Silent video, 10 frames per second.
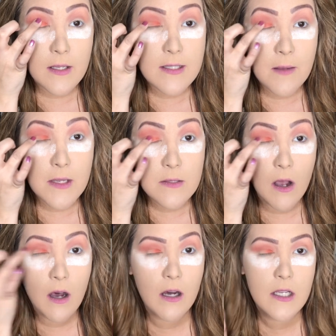¿Qué sabes?
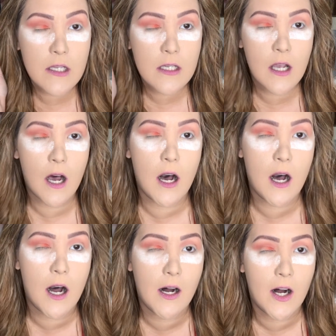¡Ay!
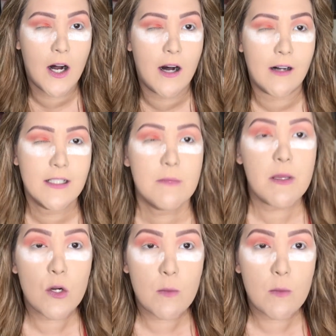te